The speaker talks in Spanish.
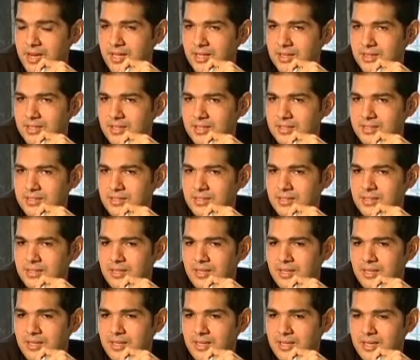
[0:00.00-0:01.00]

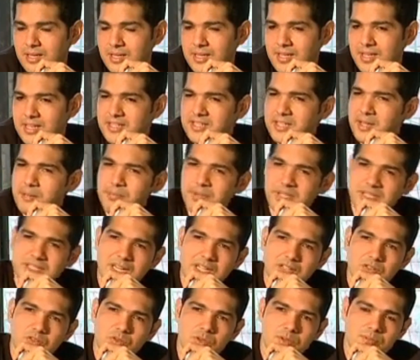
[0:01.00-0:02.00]
48 años, uno
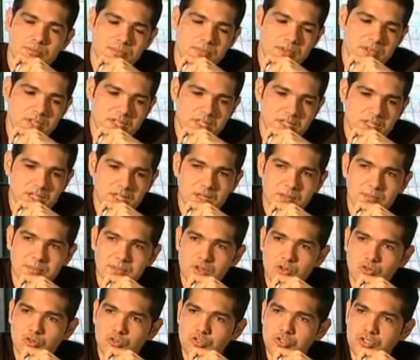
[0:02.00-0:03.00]
de los mayores
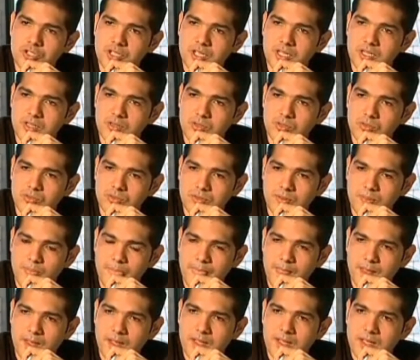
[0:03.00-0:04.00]
exponentes del género.
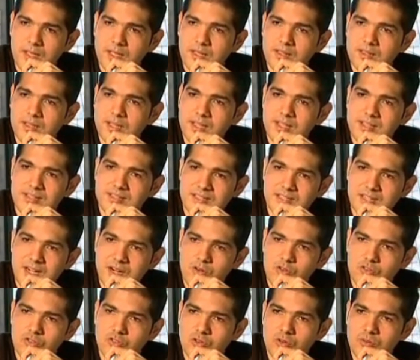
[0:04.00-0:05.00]

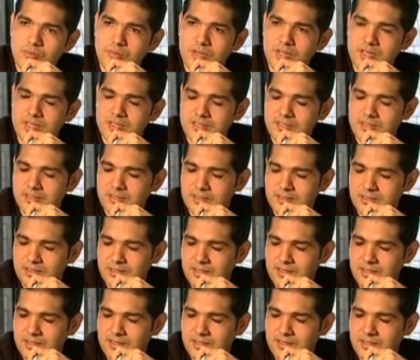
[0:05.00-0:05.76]
Nuestras más sinceras